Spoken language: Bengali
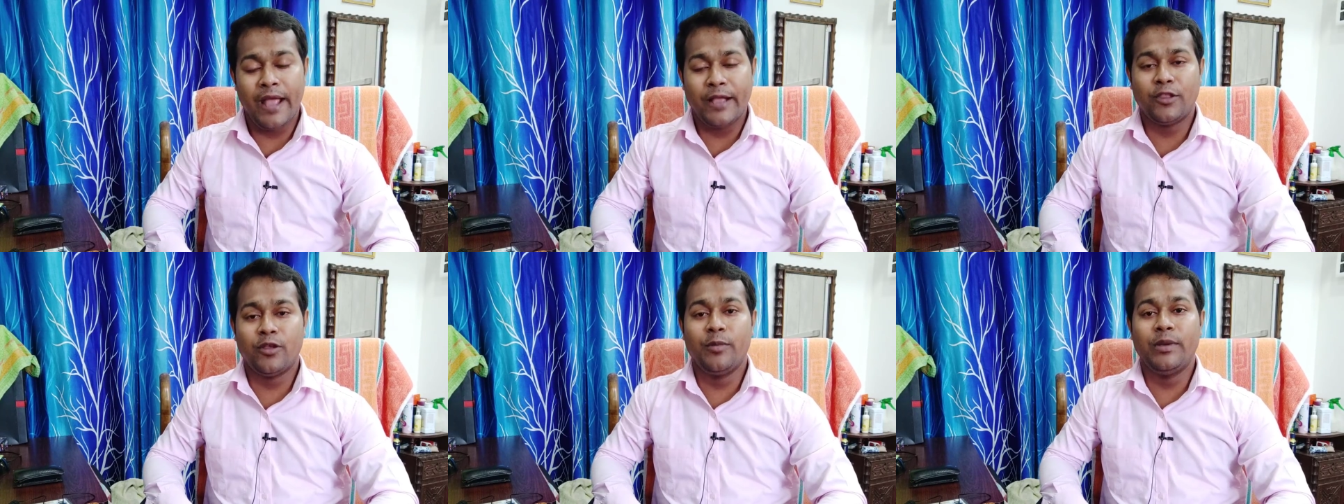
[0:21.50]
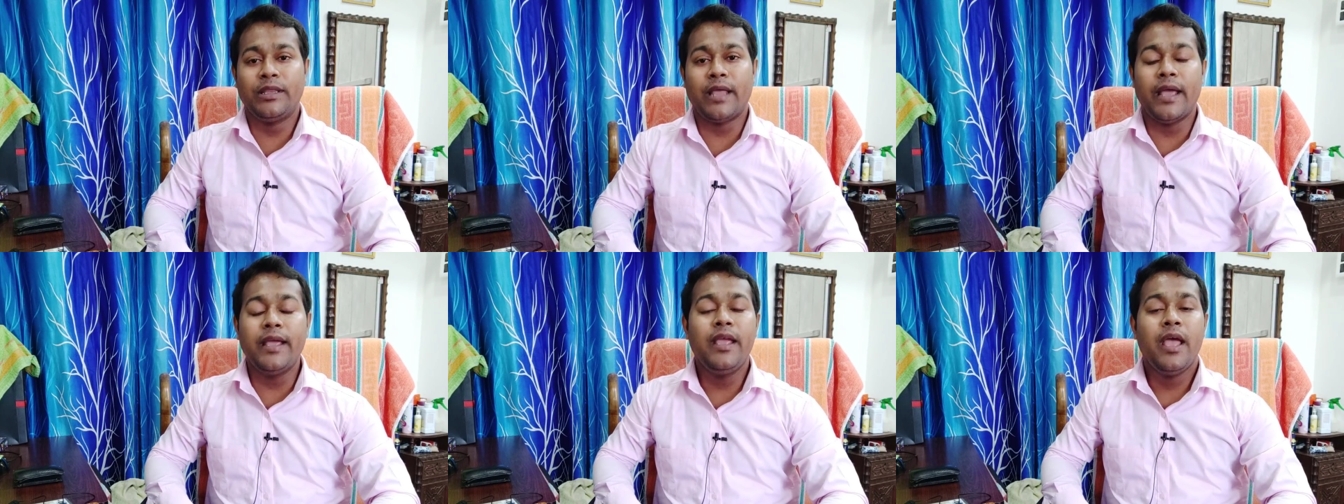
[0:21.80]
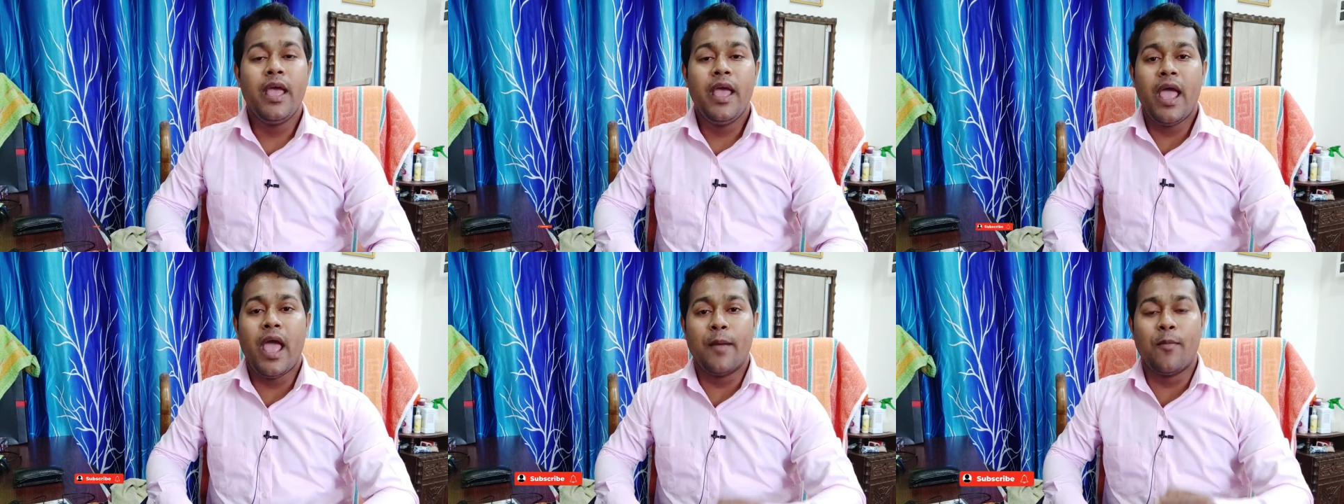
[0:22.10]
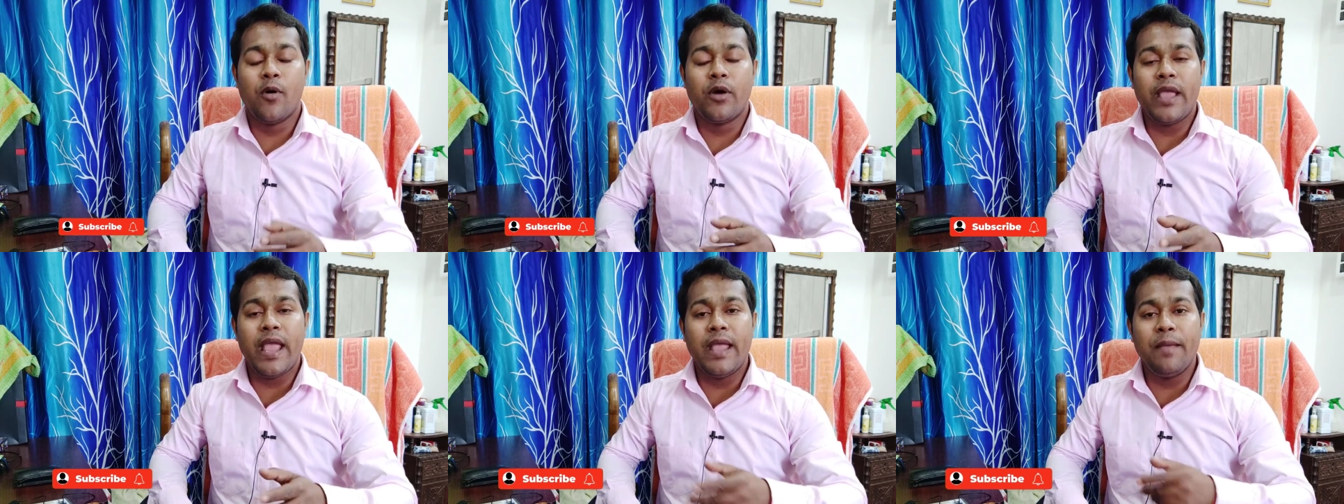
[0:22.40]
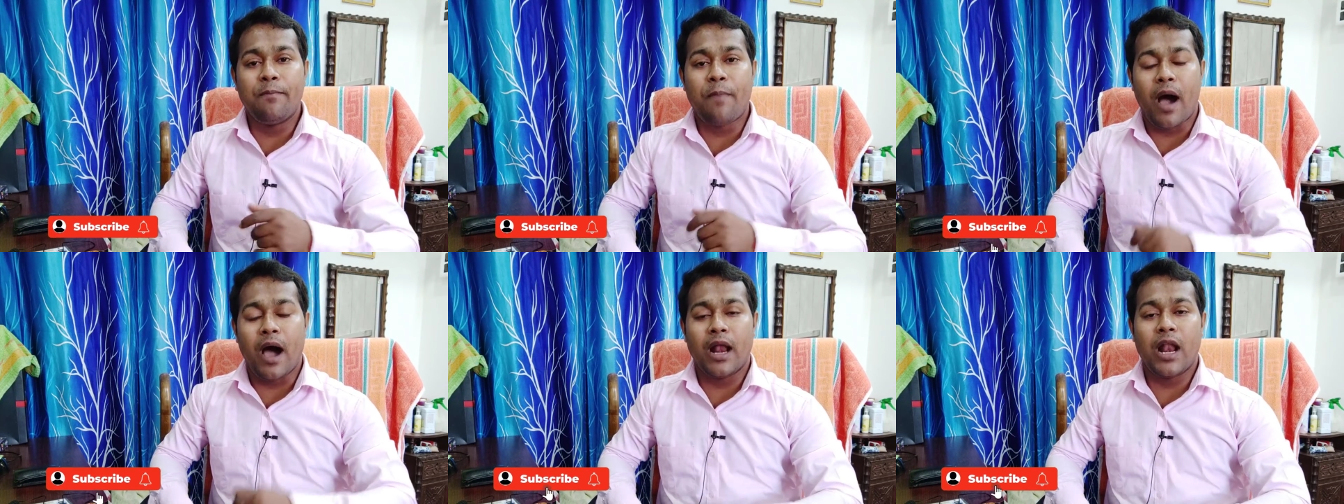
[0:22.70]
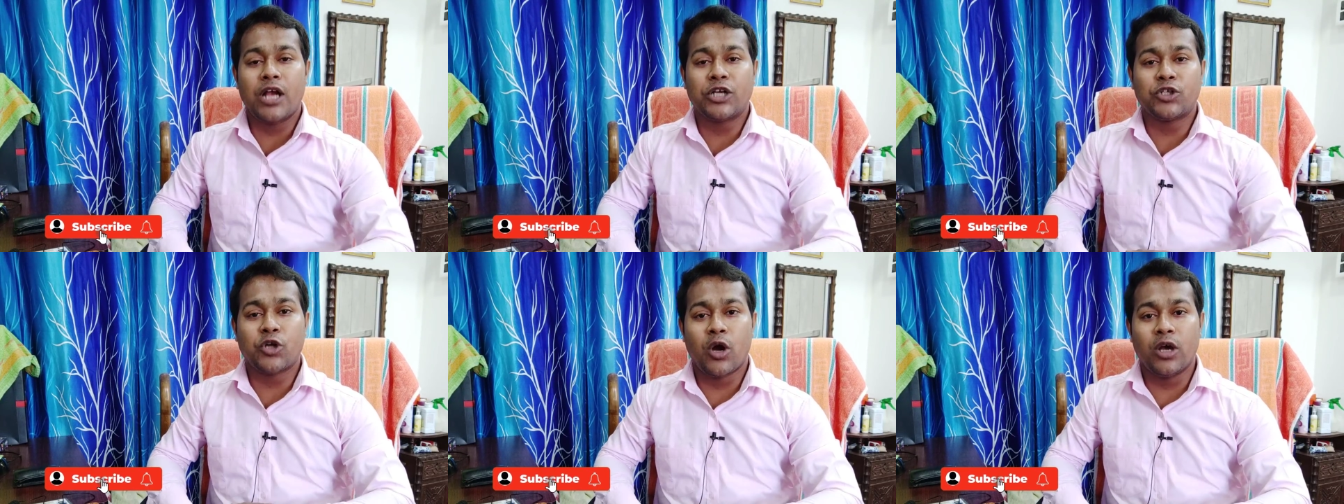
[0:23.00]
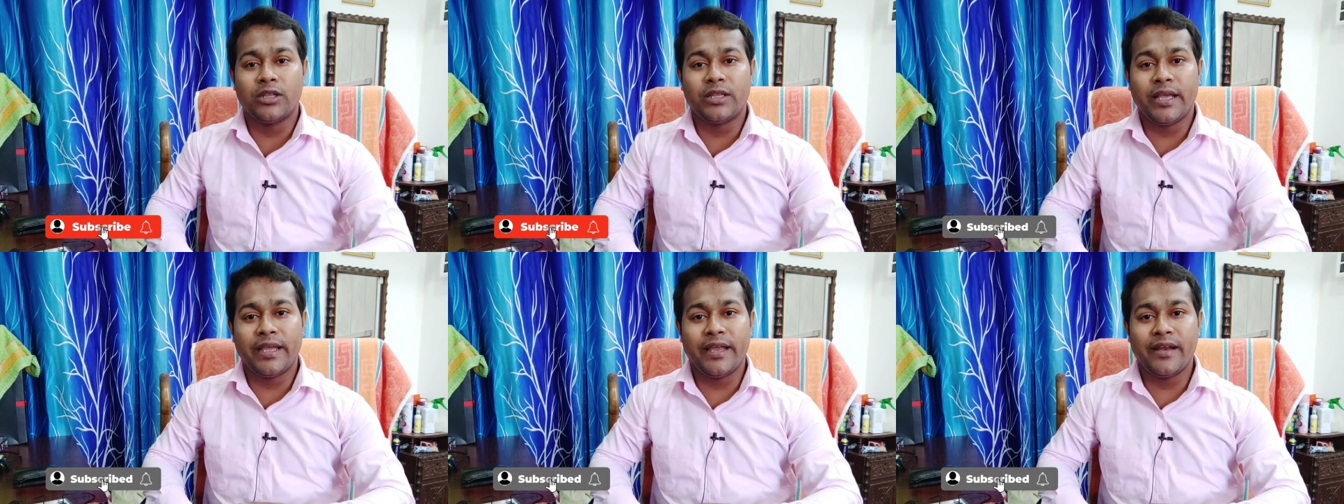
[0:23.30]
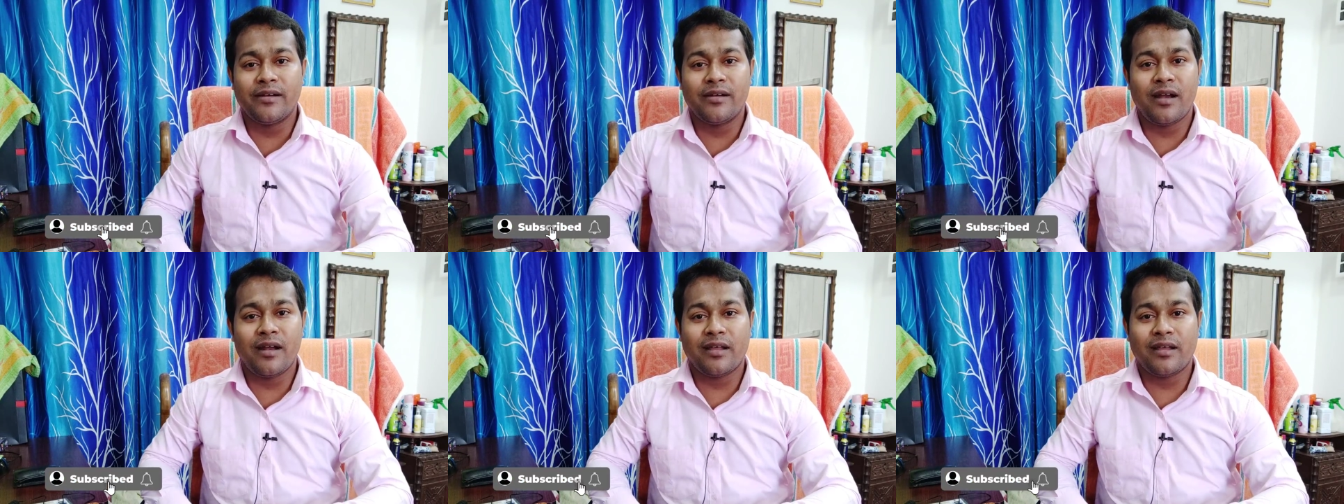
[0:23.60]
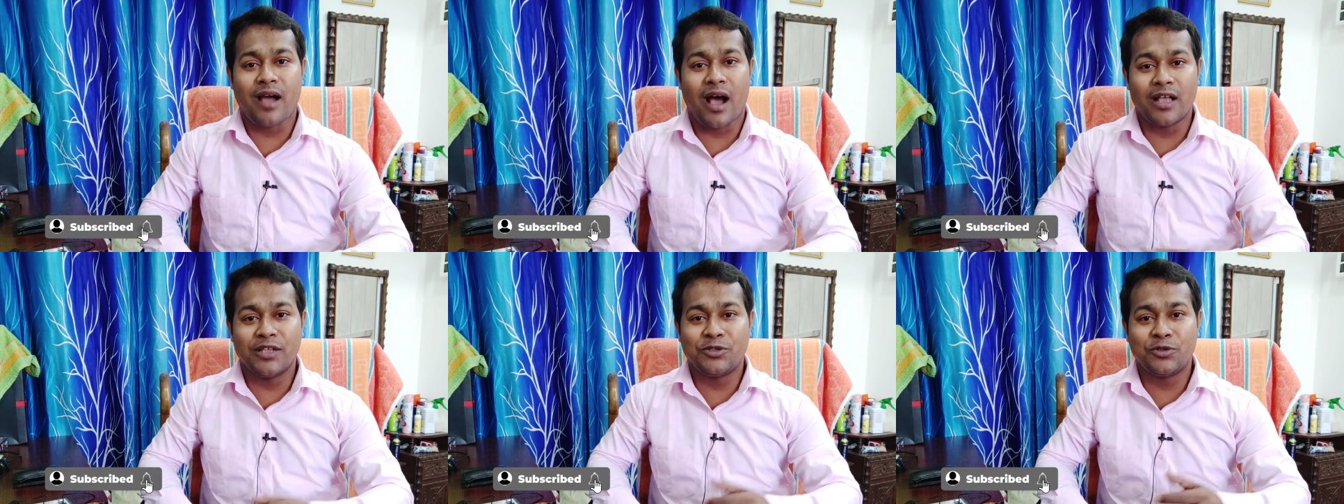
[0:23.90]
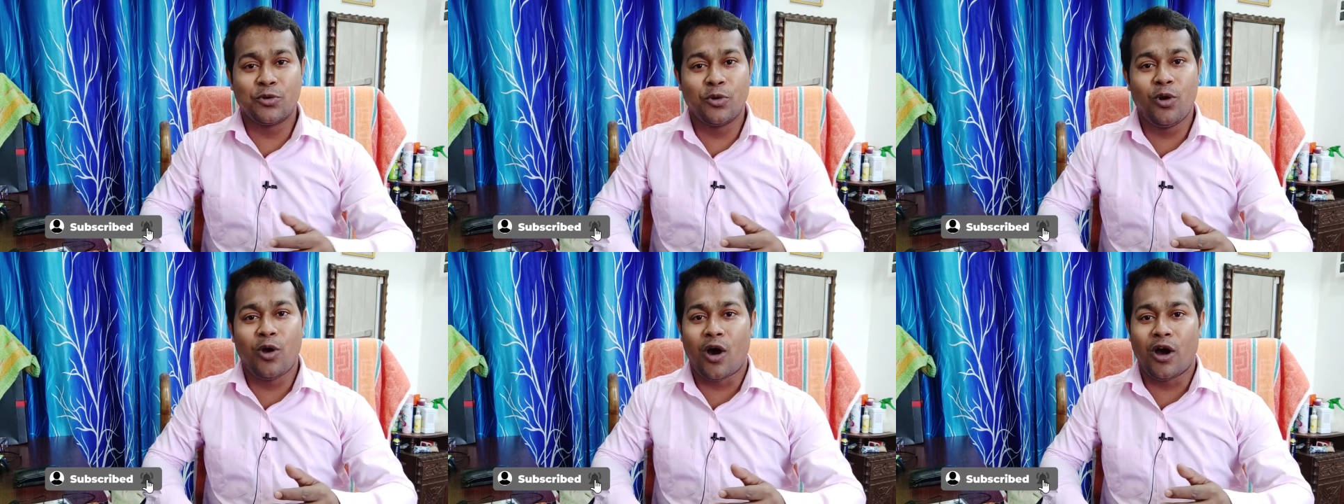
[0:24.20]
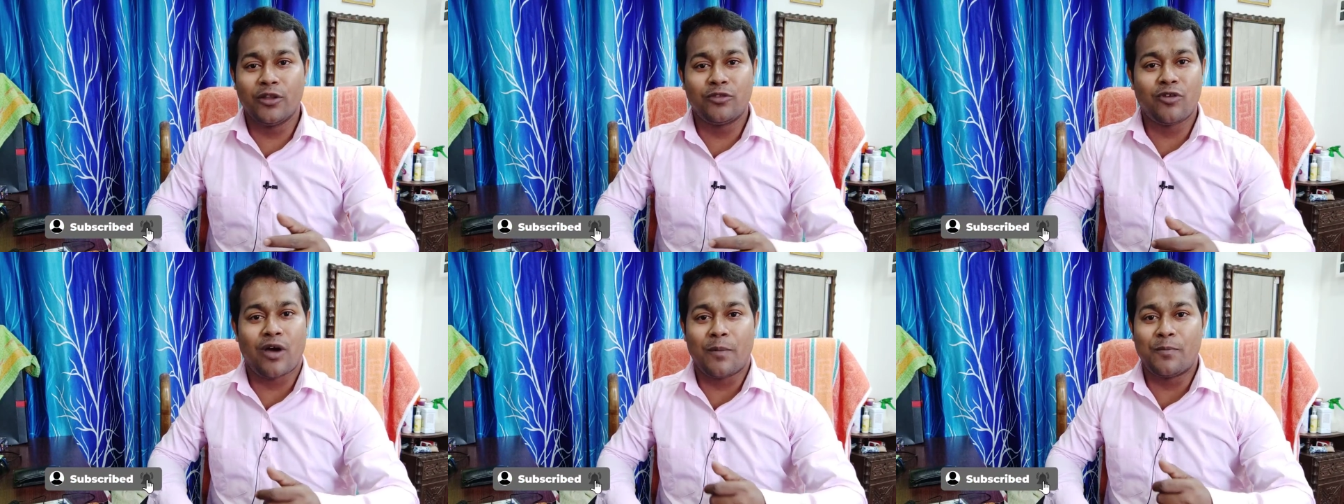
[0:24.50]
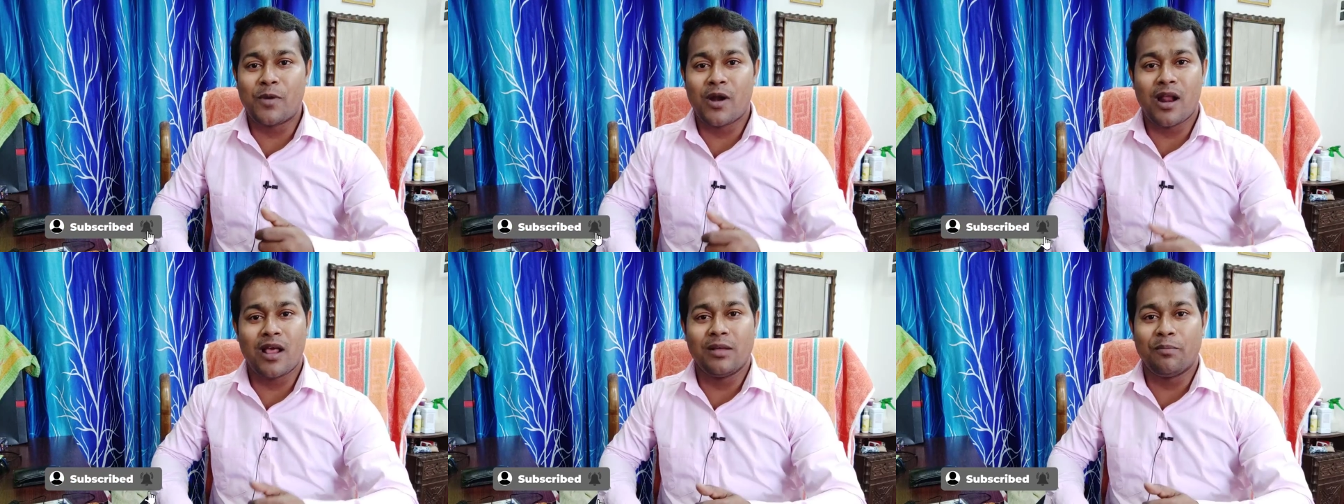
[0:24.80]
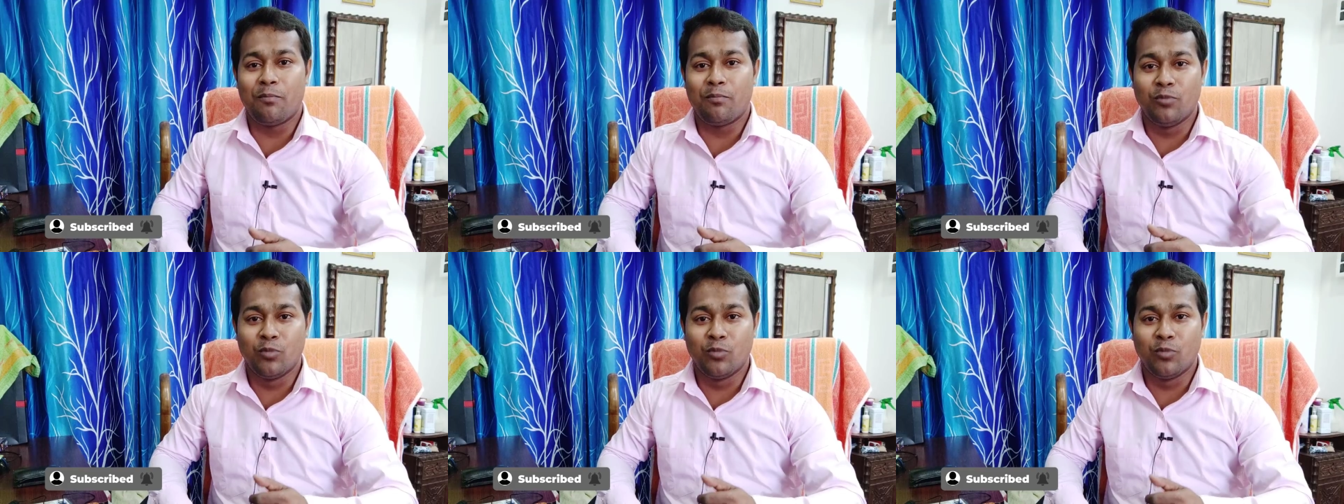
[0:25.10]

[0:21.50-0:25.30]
একদমই তাই এবং এই বাংলা সহায়তা কেন্দ্রের কাজগুলো হয়তো আপনারা